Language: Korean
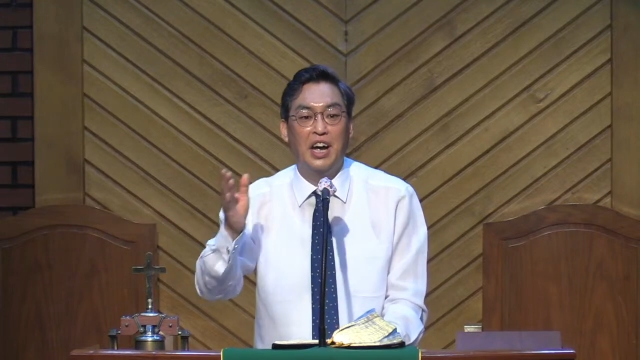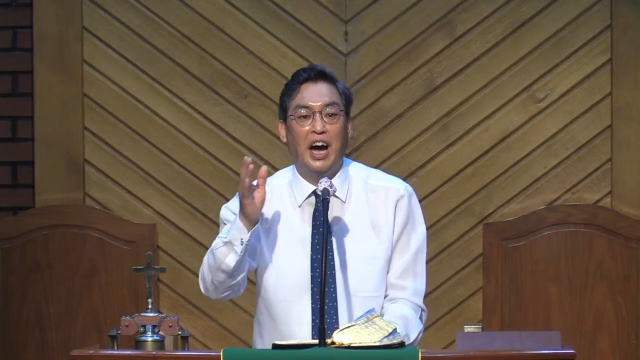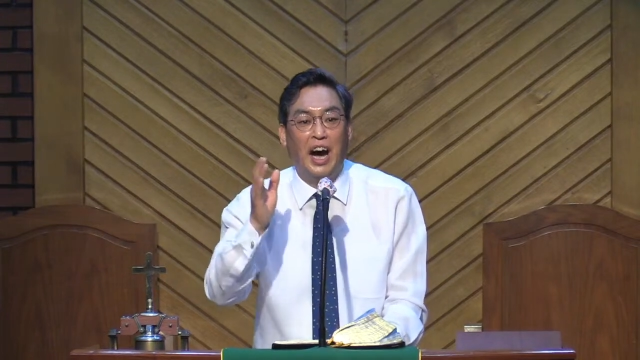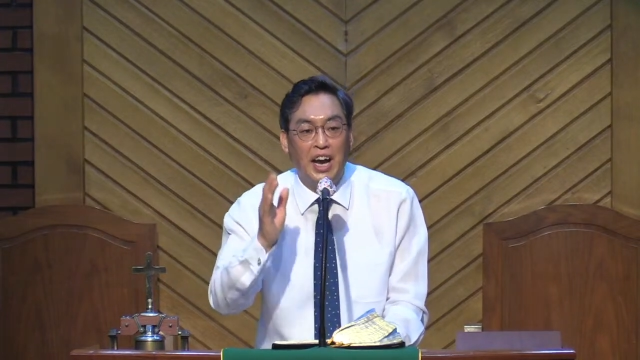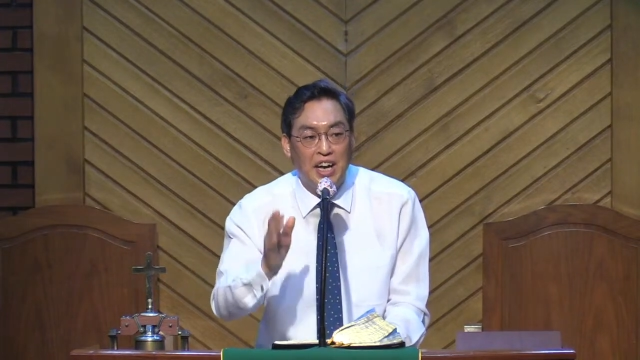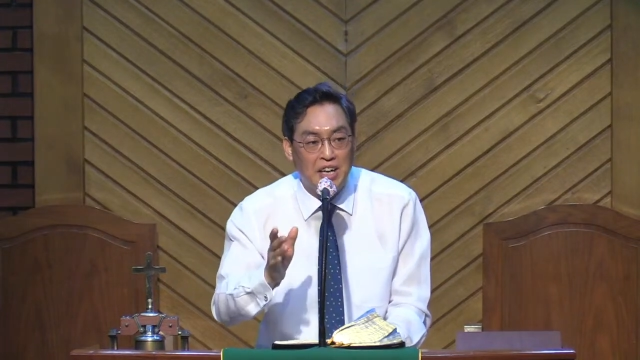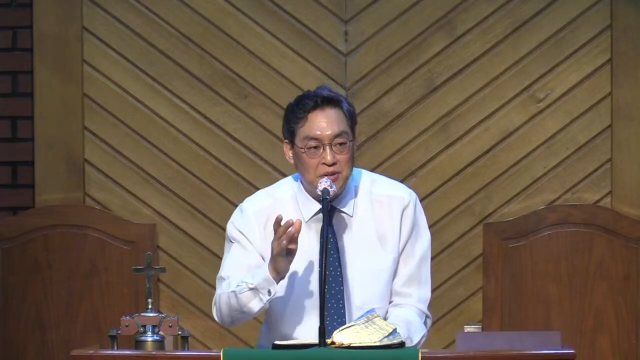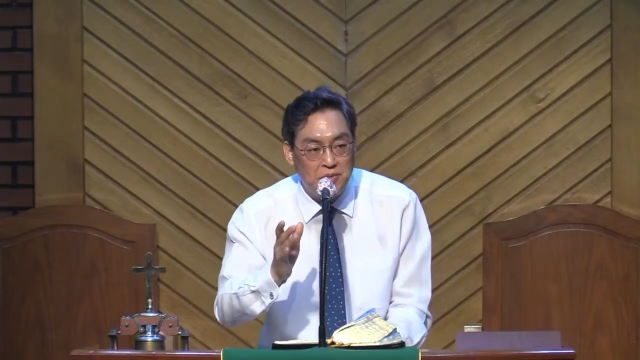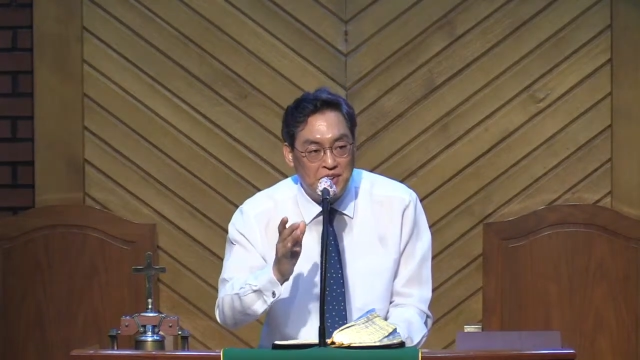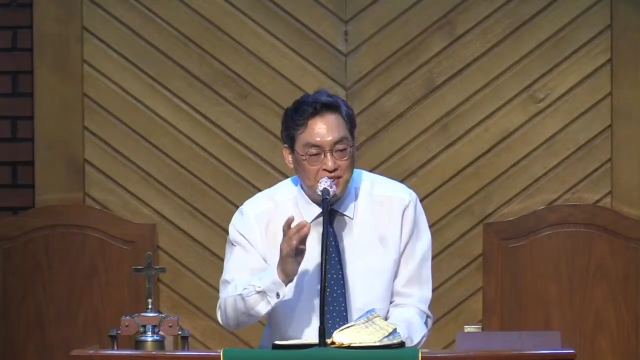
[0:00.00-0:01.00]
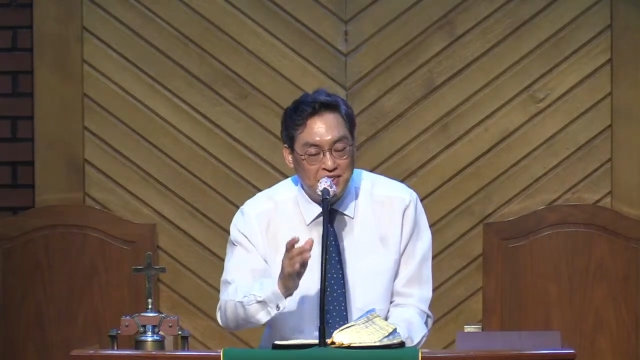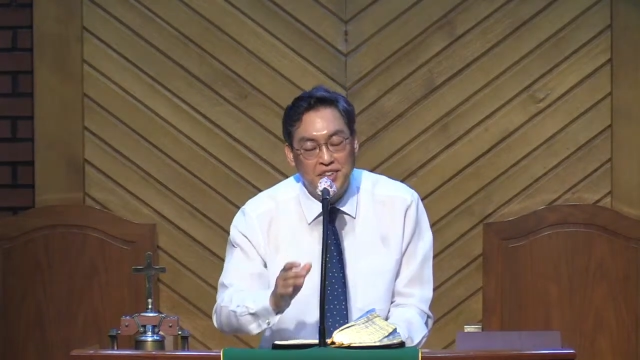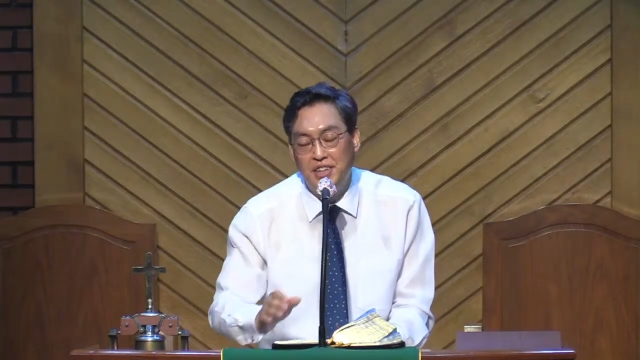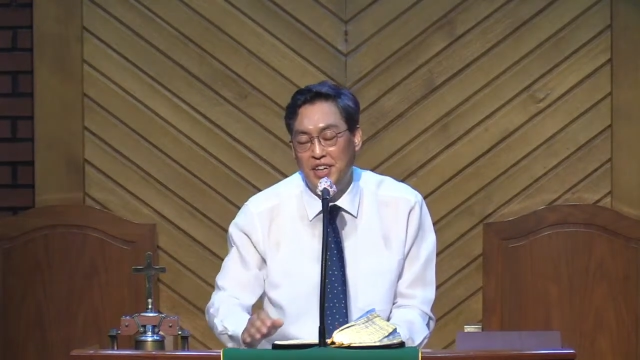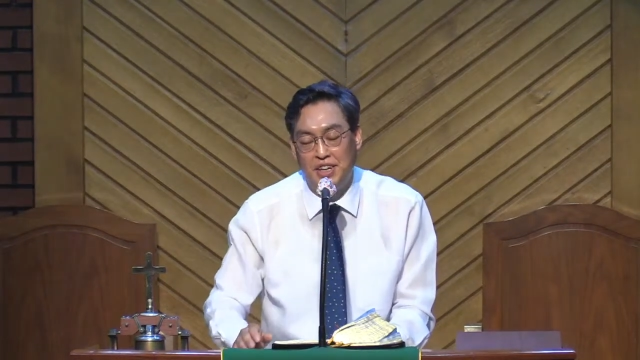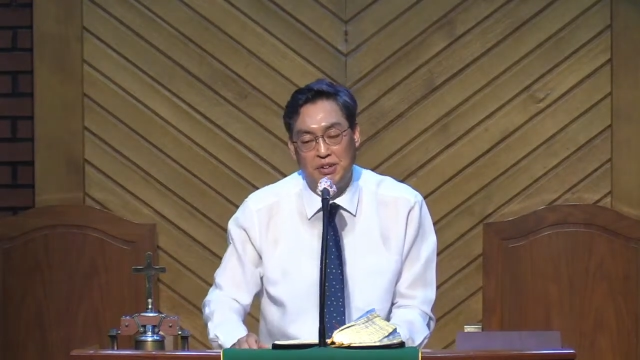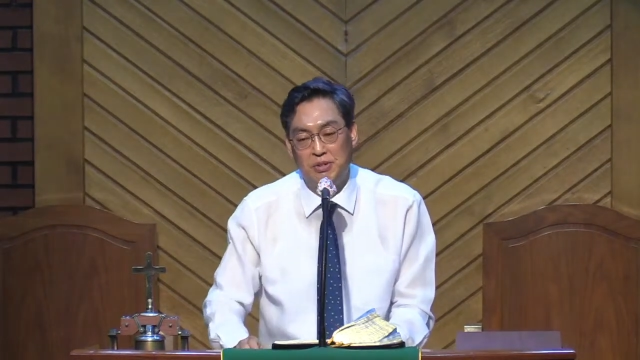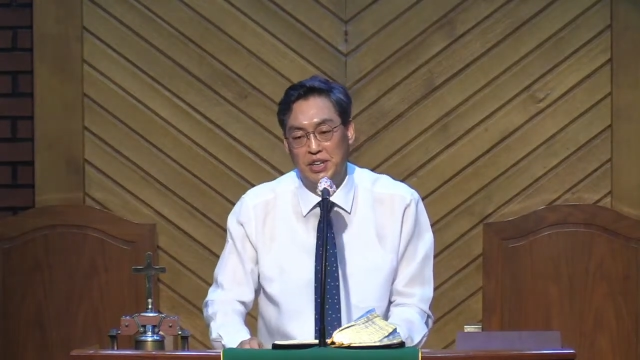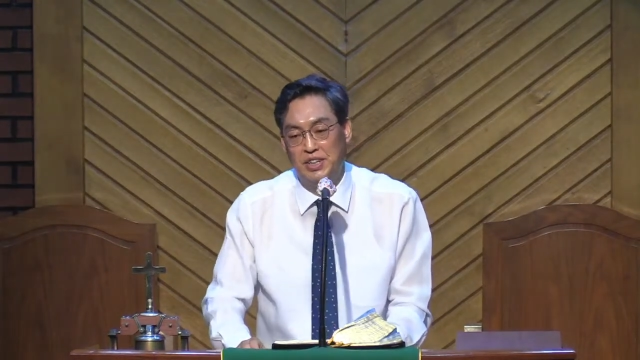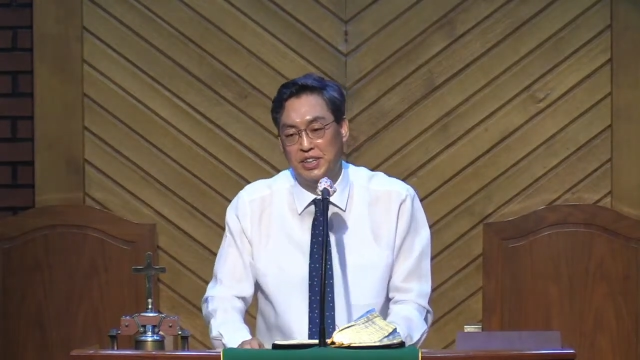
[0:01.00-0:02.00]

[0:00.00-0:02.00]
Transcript: 하나님의 은혜라고 한다.